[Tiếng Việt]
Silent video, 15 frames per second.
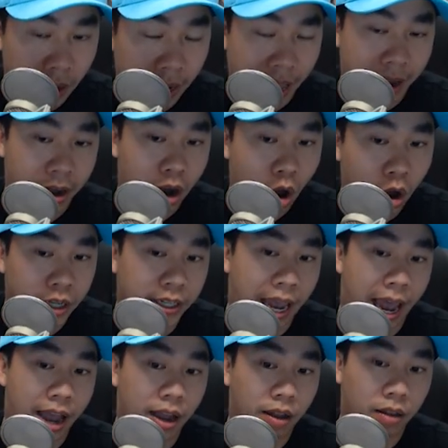là nó
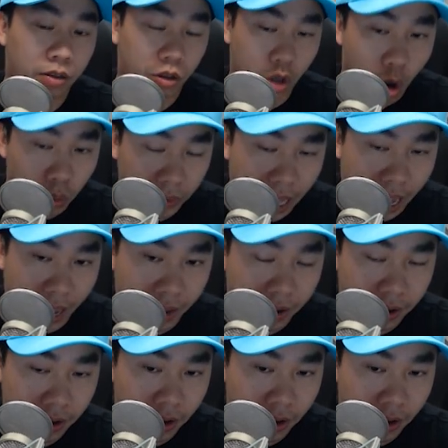sẽ tồn tại